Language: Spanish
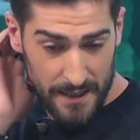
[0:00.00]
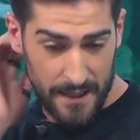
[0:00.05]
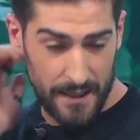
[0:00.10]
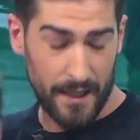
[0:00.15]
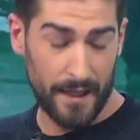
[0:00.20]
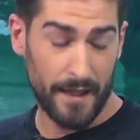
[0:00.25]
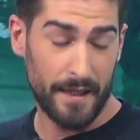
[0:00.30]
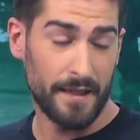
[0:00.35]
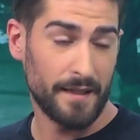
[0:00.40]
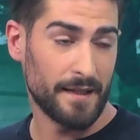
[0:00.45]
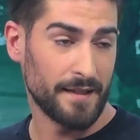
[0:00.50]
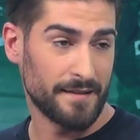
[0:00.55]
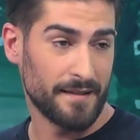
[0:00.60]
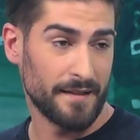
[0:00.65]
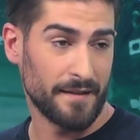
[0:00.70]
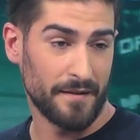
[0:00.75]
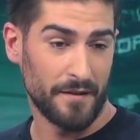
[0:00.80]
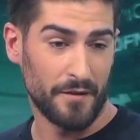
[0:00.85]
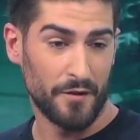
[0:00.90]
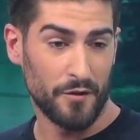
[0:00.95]
Eric, que
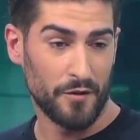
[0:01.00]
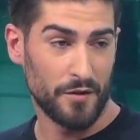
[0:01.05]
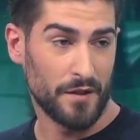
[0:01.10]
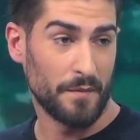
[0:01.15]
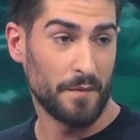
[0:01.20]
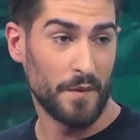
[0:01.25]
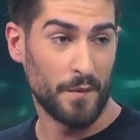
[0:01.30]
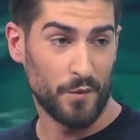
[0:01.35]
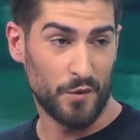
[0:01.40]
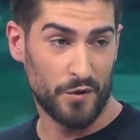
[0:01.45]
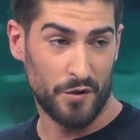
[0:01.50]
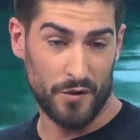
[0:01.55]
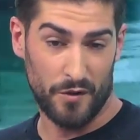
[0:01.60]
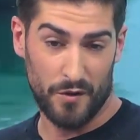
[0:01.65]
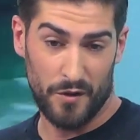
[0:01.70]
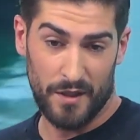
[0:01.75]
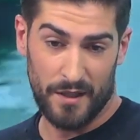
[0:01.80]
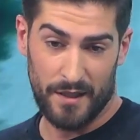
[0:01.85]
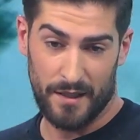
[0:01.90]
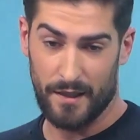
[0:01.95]
está haciendo también muchos
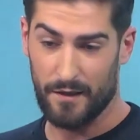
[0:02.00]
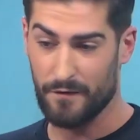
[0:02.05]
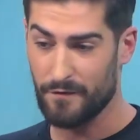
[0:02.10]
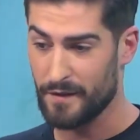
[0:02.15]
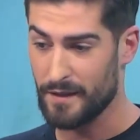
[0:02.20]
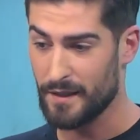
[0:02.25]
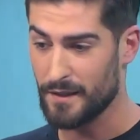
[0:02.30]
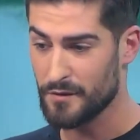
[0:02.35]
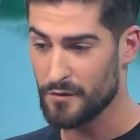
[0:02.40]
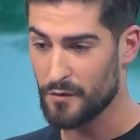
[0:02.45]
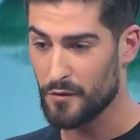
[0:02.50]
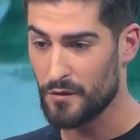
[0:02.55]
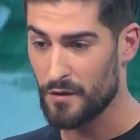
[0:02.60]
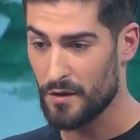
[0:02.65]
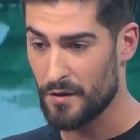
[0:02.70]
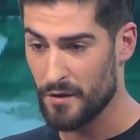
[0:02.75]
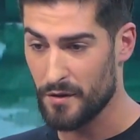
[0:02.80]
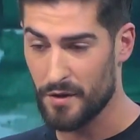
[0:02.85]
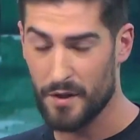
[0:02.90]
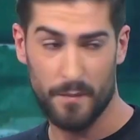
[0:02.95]
goles, que al final su
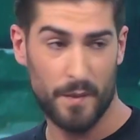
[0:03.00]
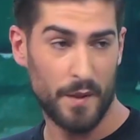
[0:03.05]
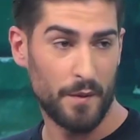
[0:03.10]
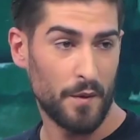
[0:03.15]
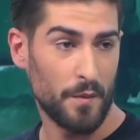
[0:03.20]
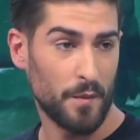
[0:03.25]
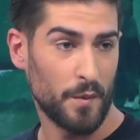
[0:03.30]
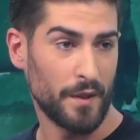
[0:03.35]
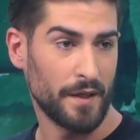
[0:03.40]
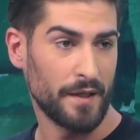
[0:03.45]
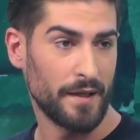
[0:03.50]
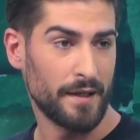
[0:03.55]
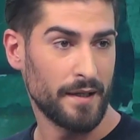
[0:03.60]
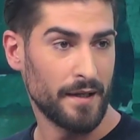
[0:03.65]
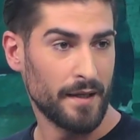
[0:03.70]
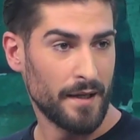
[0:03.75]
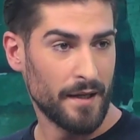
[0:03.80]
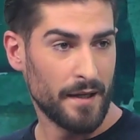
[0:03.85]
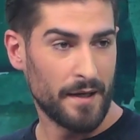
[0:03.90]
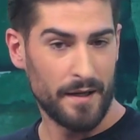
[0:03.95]
condición de pivos pues,
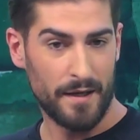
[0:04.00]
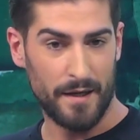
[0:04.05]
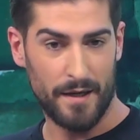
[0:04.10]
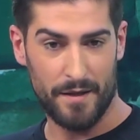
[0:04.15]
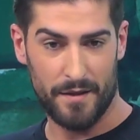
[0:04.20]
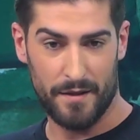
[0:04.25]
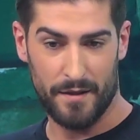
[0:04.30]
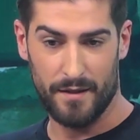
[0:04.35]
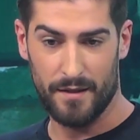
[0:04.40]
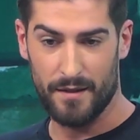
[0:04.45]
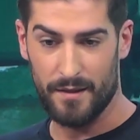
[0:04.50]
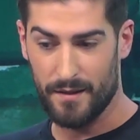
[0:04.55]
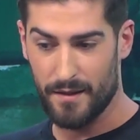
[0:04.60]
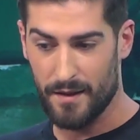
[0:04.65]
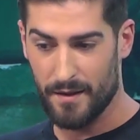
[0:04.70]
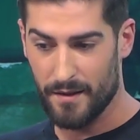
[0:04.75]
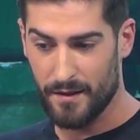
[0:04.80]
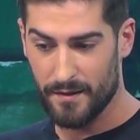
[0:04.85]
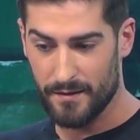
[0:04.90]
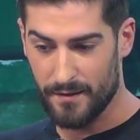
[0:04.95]
le, hace,
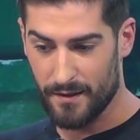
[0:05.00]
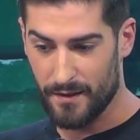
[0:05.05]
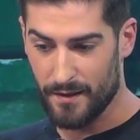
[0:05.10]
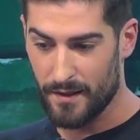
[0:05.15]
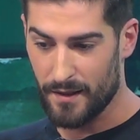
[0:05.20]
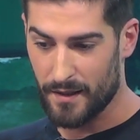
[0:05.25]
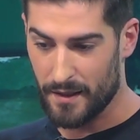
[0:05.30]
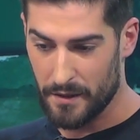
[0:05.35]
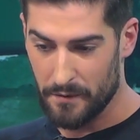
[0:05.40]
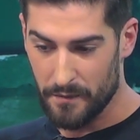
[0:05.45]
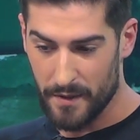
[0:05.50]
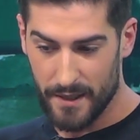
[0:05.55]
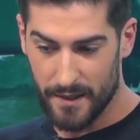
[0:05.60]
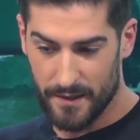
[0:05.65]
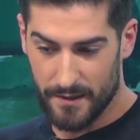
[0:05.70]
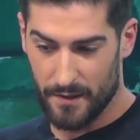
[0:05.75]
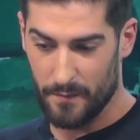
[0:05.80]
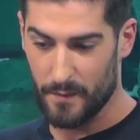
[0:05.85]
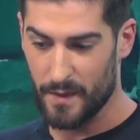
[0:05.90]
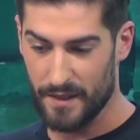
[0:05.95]
le hace estar ahí arriba
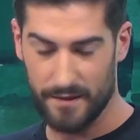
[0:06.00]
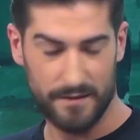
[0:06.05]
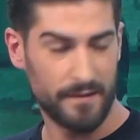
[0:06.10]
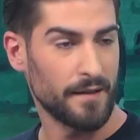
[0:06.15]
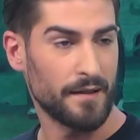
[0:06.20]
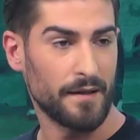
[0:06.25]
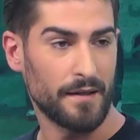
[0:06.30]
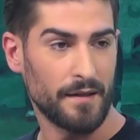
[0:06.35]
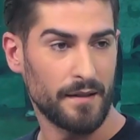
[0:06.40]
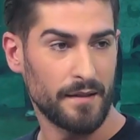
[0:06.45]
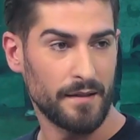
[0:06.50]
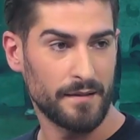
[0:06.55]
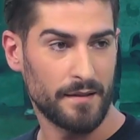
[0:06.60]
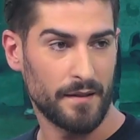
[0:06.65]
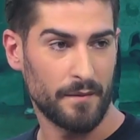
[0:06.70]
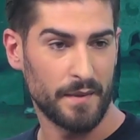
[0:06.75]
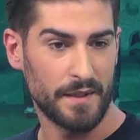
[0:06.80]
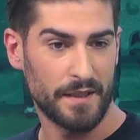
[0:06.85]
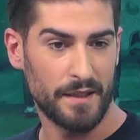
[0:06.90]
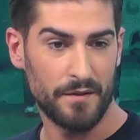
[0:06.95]
y también está,
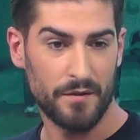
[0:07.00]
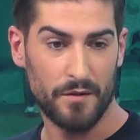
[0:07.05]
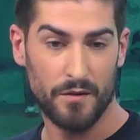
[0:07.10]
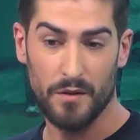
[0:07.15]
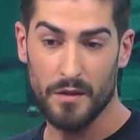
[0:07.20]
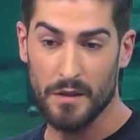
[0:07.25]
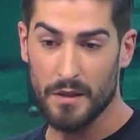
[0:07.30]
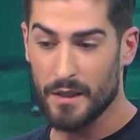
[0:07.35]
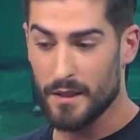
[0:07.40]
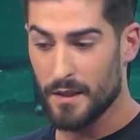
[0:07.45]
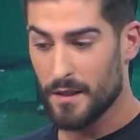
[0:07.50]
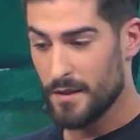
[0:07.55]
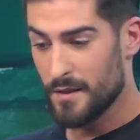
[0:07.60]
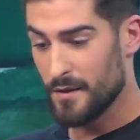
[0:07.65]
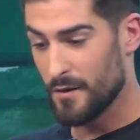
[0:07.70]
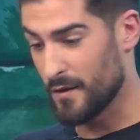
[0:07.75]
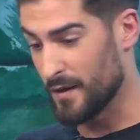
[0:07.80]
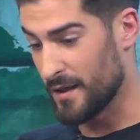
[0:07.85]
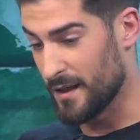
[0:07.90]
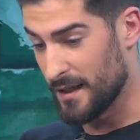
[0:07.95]
está metiéndolo.
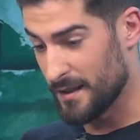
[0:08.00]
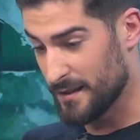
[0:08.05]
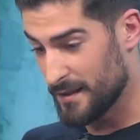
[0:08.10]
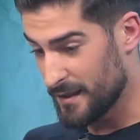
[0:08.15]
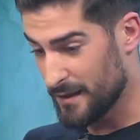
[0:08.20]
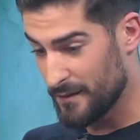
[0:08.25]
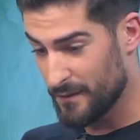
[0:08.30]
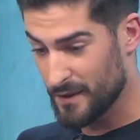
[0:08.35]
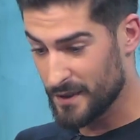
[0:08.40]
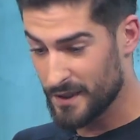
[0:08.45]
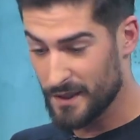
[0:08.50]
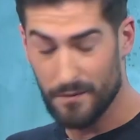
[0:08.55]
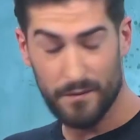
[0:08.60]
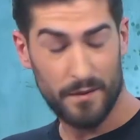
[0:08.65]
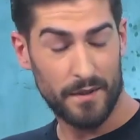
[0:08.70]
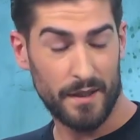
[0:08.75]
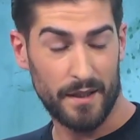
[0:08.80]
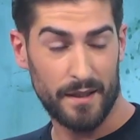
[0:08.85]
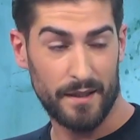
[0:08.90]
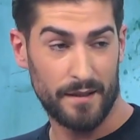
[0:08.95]
Y ojalá sigamos así,
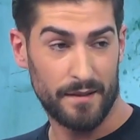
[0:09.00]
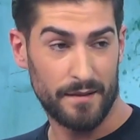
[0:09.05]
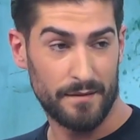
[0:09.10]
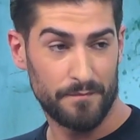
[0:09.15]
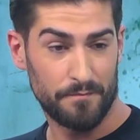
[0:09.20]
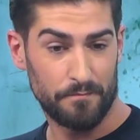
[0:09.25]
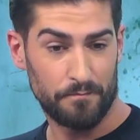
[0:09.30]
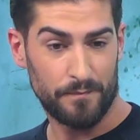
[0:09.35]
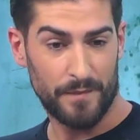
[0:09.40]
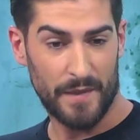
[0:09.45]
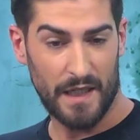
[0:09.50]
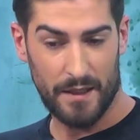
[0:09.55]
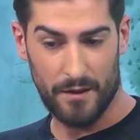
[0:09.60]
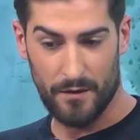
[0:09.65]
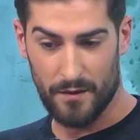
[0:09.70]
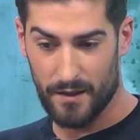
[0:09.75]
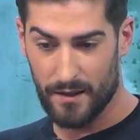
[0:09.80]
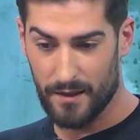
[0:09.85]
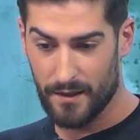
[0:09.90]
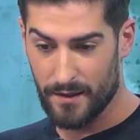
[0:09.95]
porque
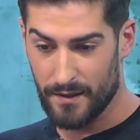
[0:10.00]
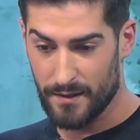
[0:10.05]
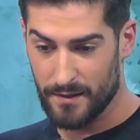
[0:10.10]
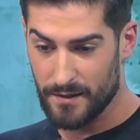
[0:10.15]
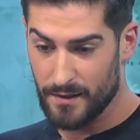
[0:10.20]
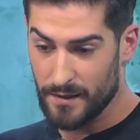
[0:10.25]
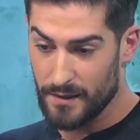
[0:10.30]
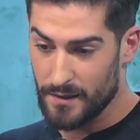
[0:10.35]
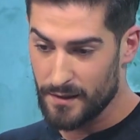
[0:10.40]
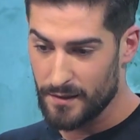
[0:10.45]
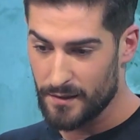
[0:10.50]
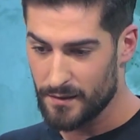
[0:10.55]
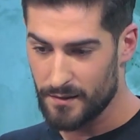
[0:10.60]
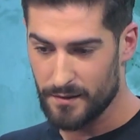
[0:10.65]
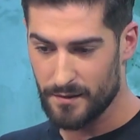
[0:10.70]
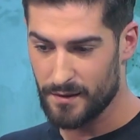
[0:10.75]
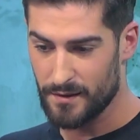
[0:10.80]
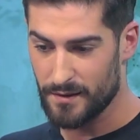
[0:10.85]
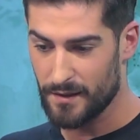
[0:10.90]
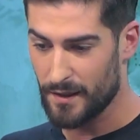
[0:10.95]
creo que
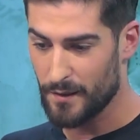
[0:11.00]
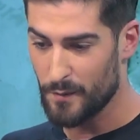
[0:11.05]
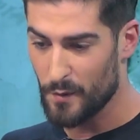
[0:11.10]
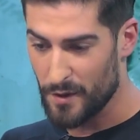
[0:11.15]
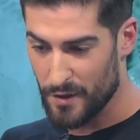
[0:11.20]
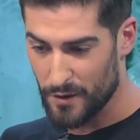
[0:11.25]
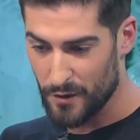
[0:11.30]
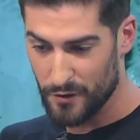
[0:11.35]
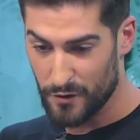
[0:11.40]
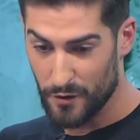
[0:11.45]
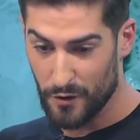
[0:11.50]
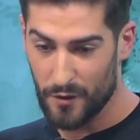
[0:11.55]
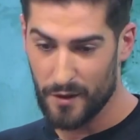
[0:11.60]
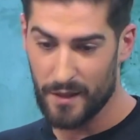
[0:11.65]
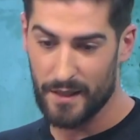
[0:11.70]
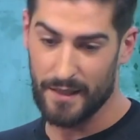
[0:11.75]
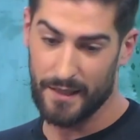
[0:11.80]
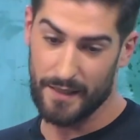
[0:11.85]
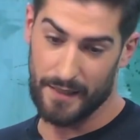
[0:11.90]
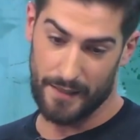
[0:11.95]
si, si seguimos haciendo estos
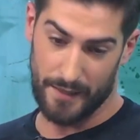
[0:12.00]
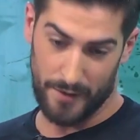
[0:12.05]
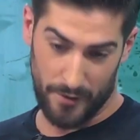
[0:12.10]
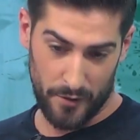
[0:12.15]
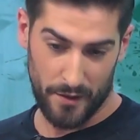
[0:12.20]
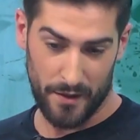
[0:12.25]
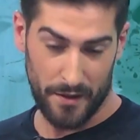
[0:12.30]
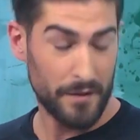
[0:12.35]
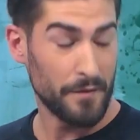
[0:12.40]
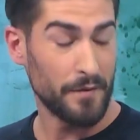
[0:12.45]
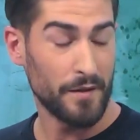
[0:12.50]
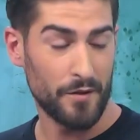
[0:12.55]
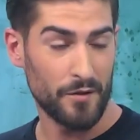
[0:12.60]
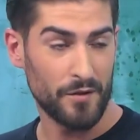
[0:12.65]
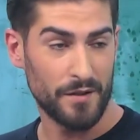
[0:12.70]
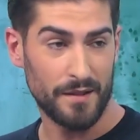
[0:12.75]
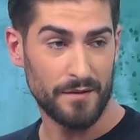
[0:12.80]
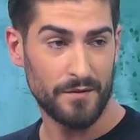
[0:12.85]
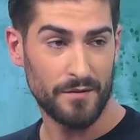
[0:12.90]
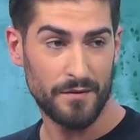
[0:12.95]
goles y no
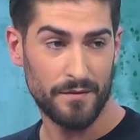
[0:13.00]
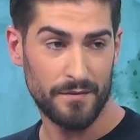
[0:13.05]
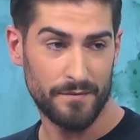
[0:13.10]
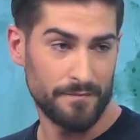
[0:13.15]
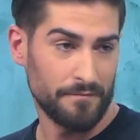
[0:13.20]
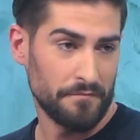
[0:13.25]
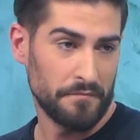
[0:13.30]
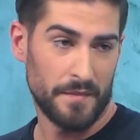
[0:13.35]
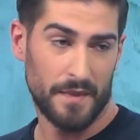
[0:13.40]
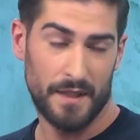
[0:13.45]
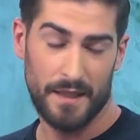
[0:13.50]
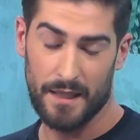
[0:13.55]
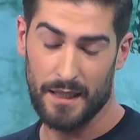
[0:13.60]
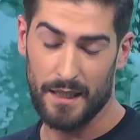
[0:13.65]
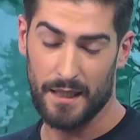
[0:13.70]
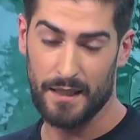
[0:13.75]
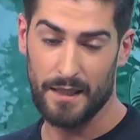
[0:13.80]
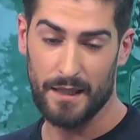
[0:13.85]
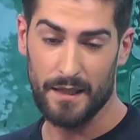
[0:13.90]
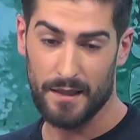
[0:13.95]
recibiendo tanto,
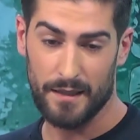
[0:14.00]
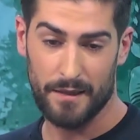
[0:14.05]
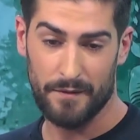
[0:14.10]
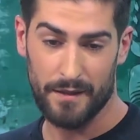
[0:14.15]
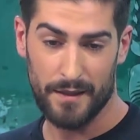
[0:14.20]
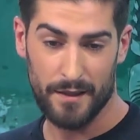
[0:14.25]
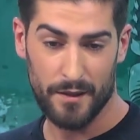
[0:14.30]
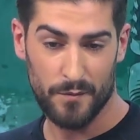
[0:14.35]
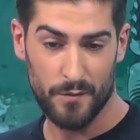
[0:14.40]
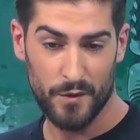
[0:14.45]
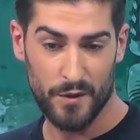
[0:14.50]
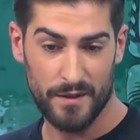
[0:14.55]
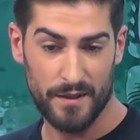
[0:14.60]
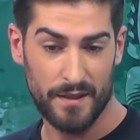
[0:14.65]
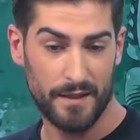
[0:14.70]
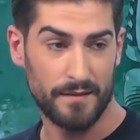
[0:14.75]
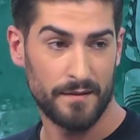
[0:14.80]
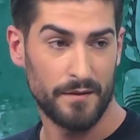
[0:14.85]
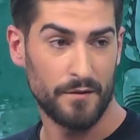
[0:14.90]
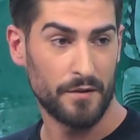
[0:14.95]
la liga acabará como está hasta